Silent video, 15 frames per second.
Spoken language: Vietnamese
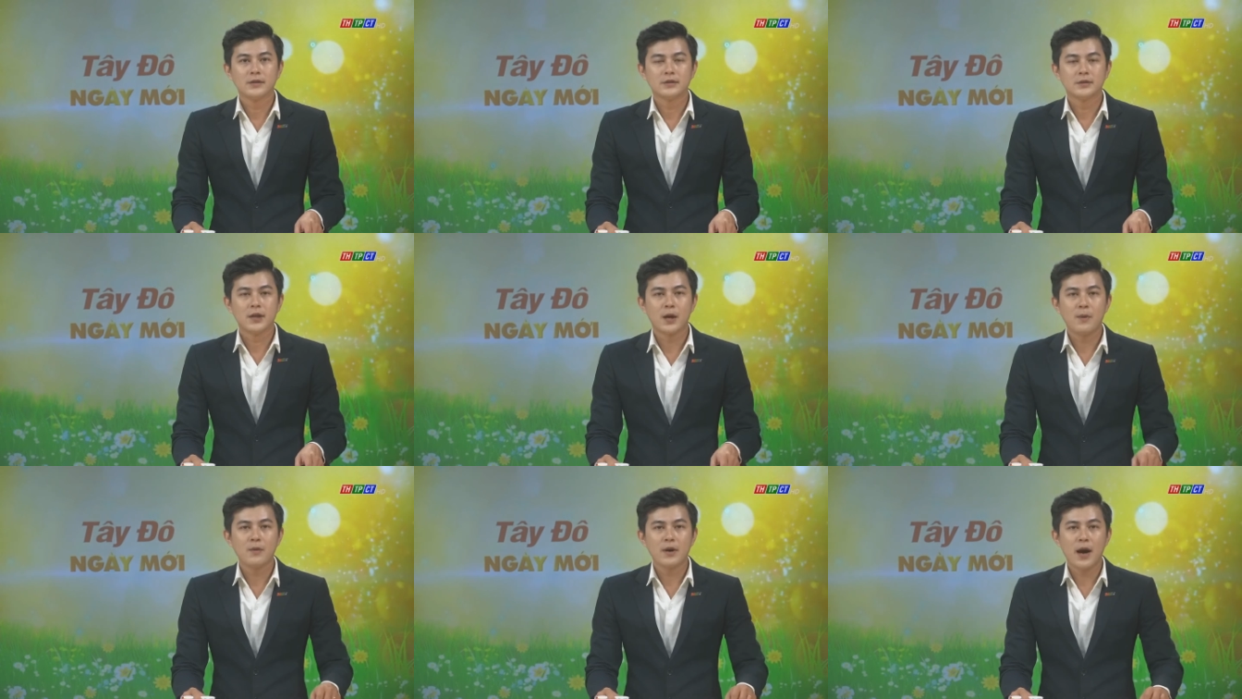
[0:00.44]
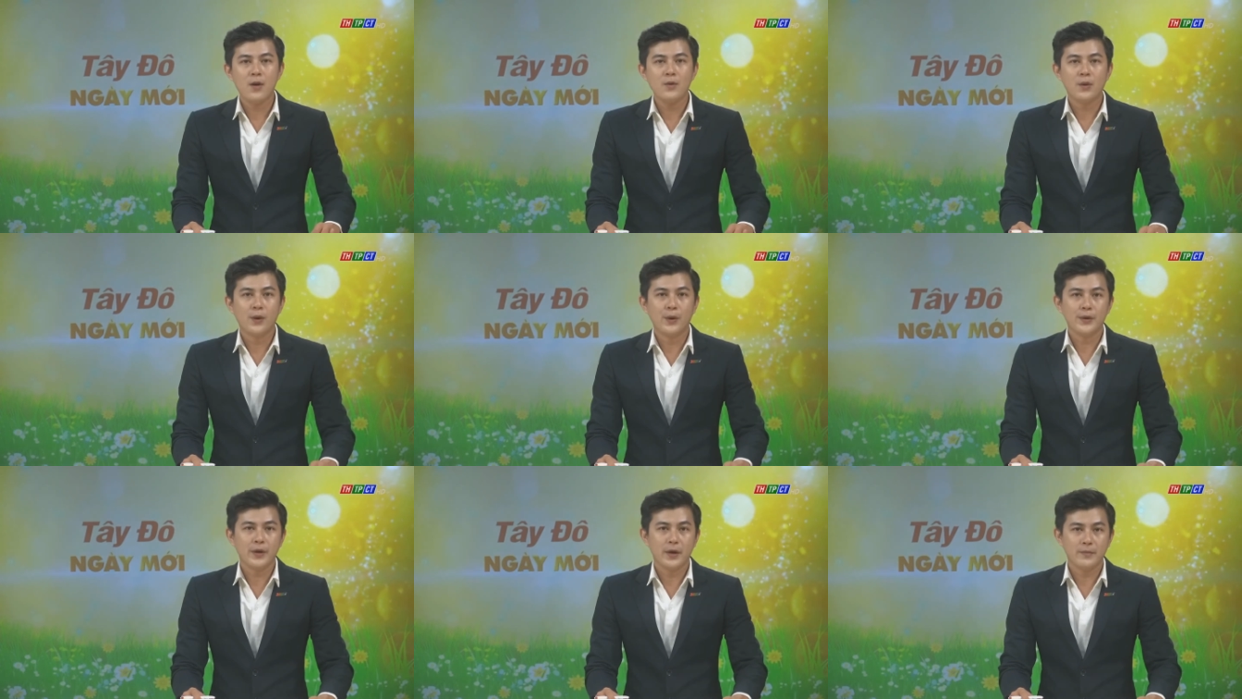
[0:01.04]
Theo báo cáo
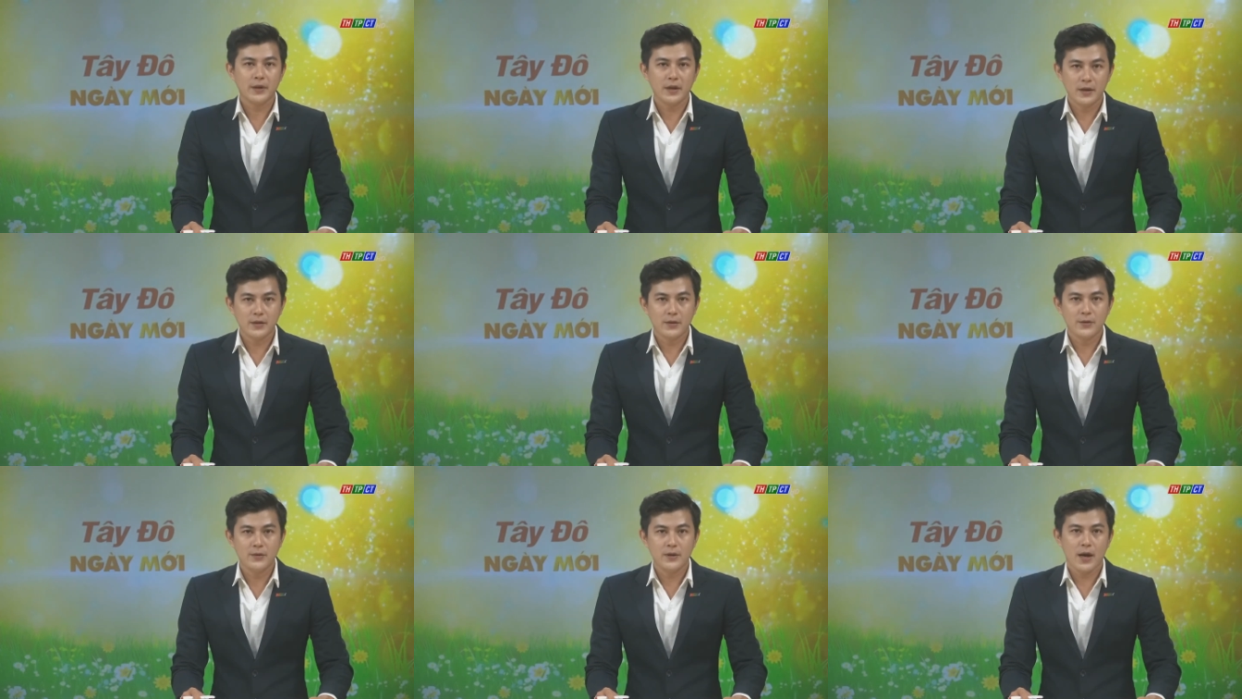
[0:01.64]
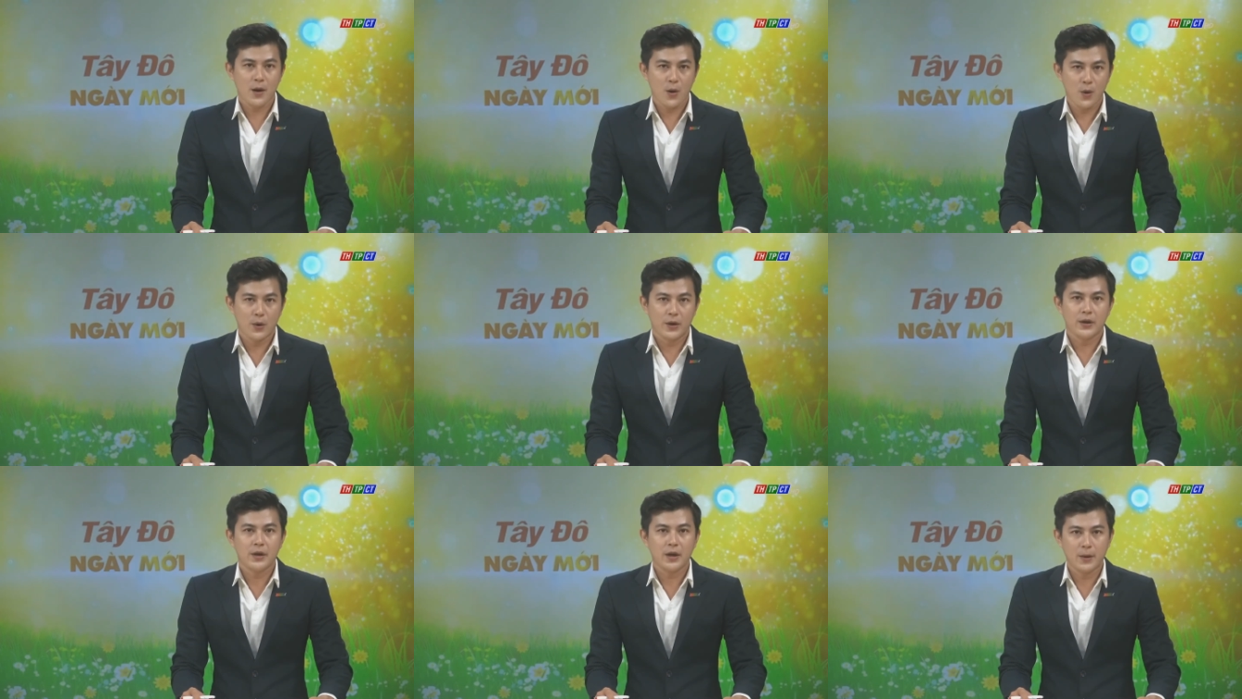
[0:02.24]
của nhóm nghiên cứu các
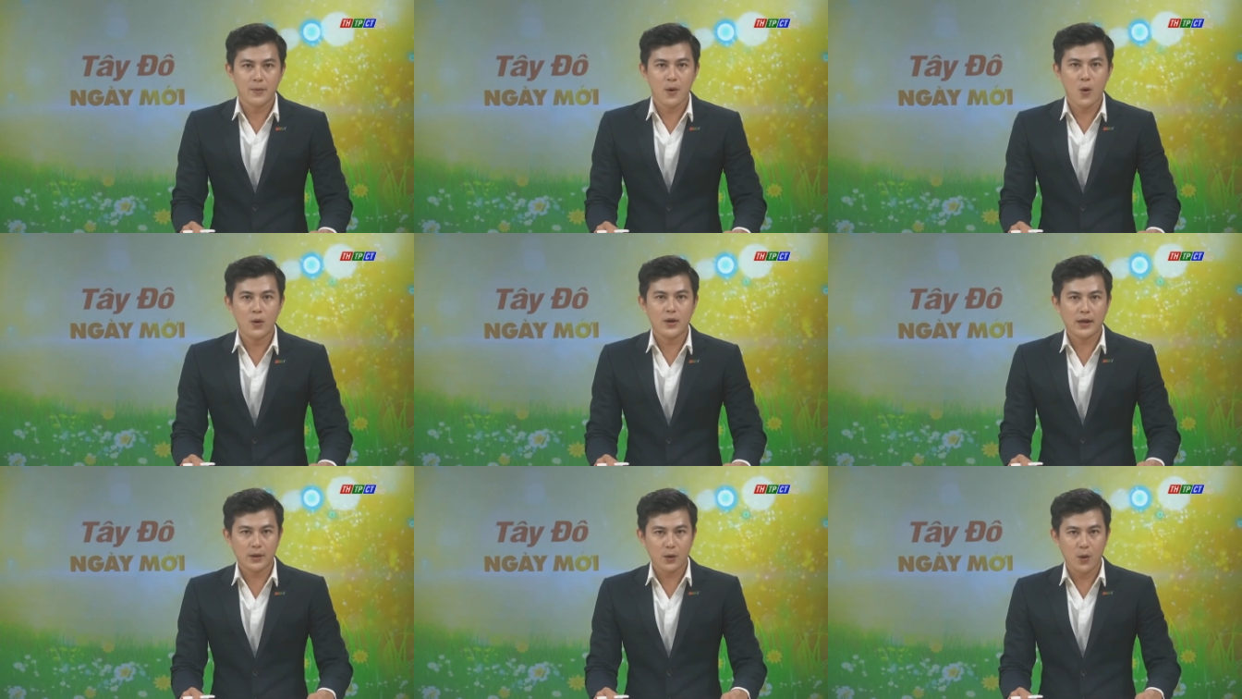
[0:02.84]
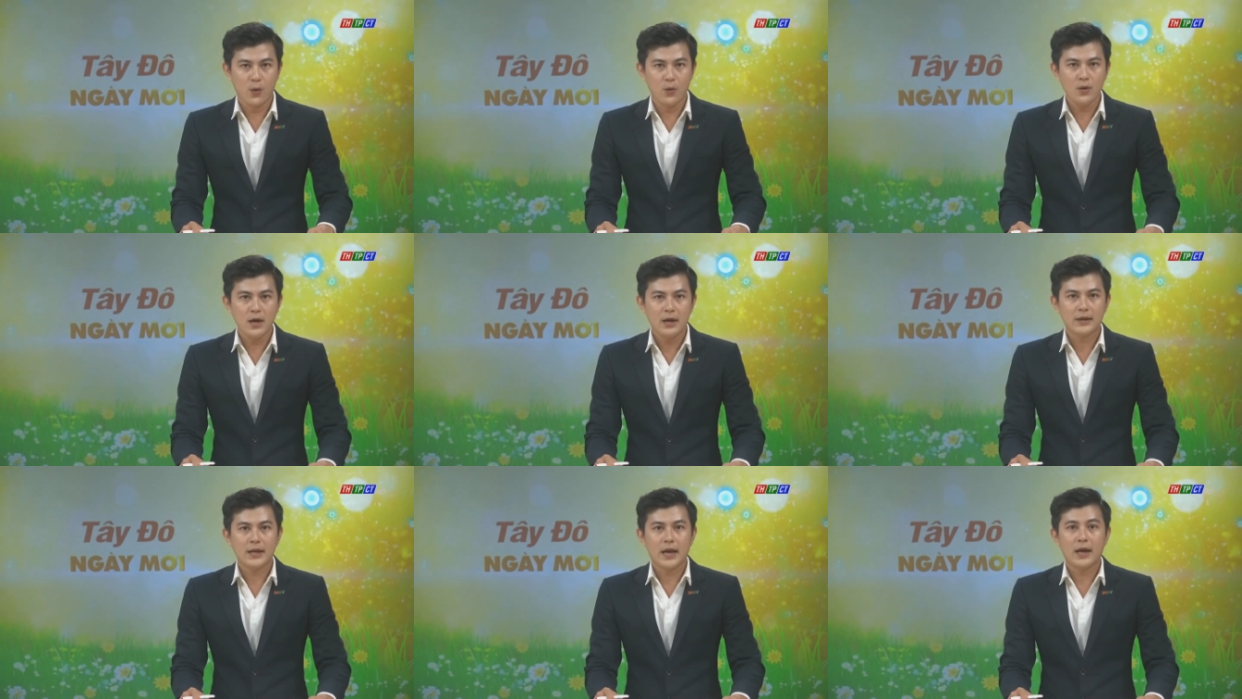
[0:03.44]
hội, hiệp hội ngành gỗ
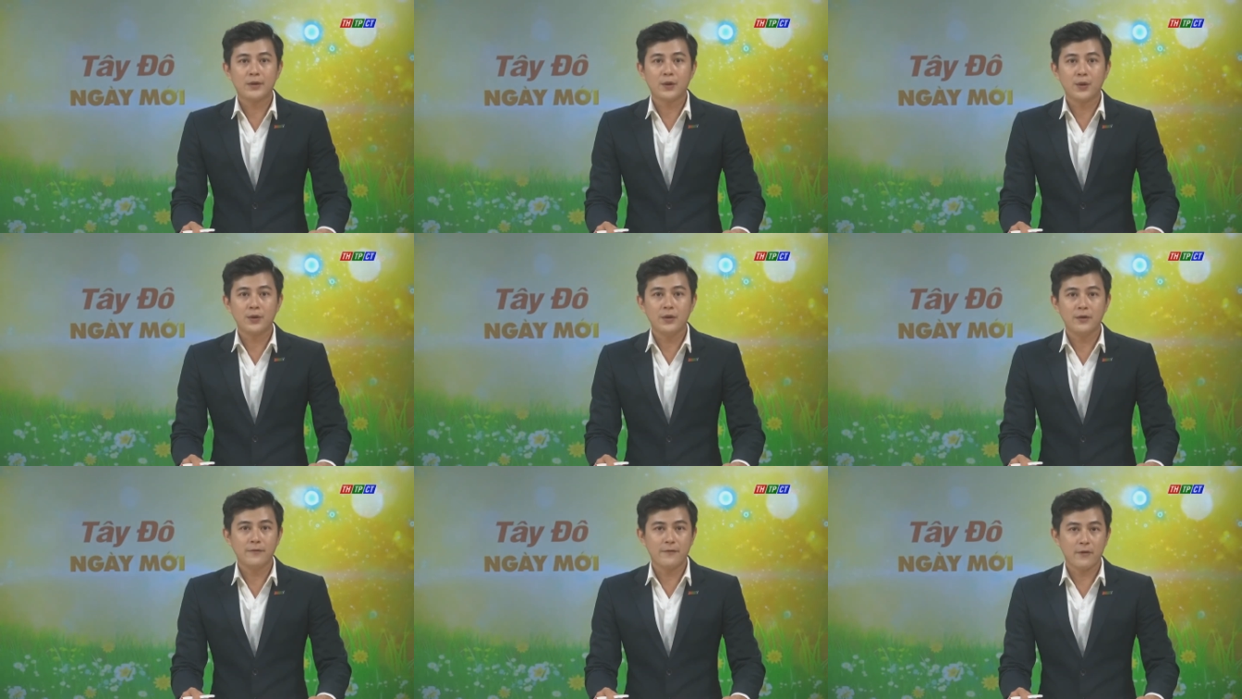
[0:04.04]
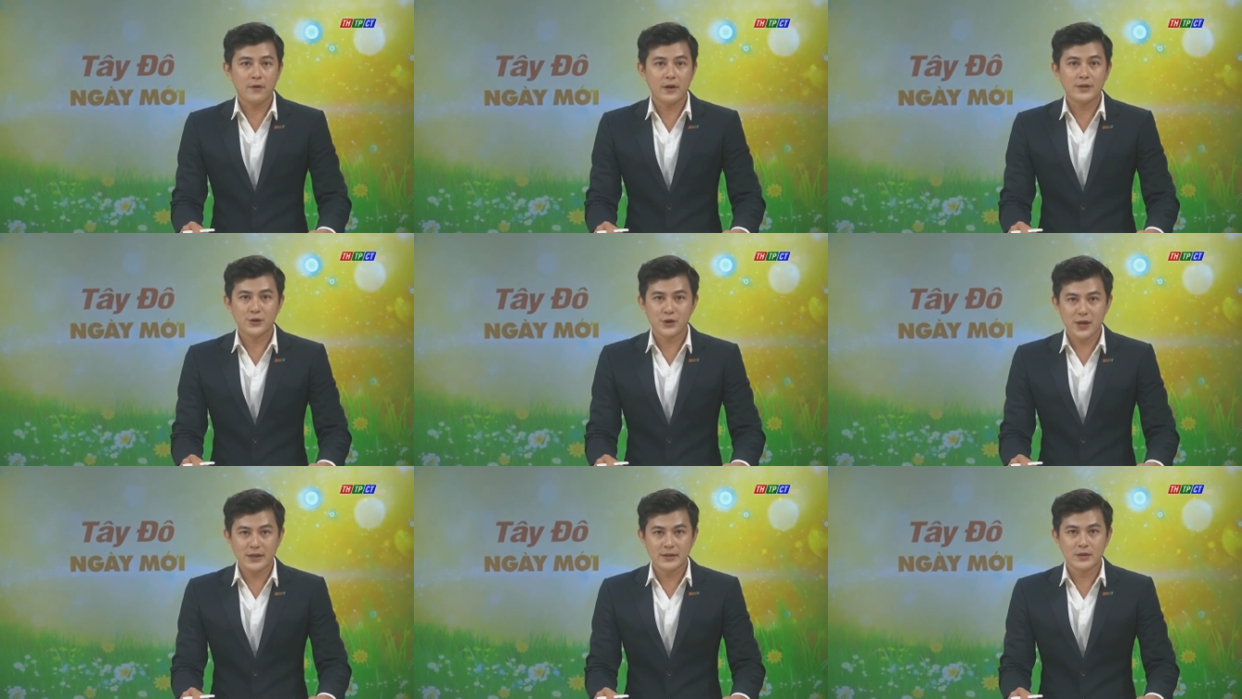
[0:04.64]
và tổ chức
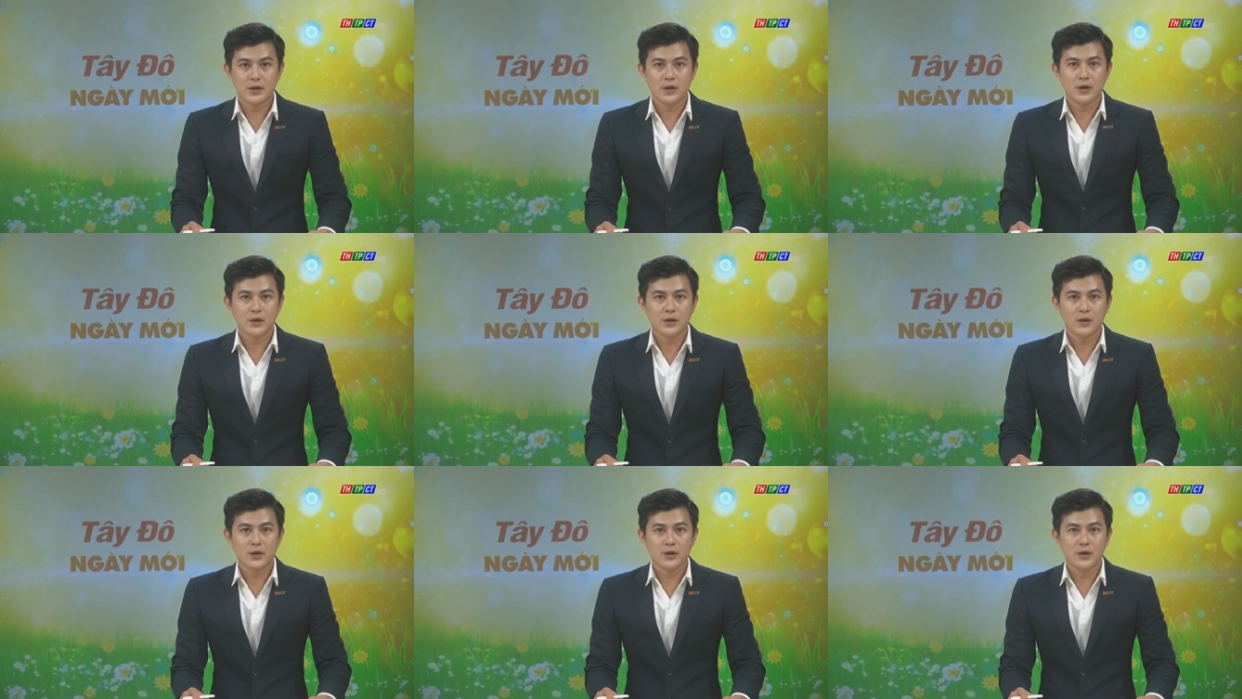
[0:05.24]
Forestran,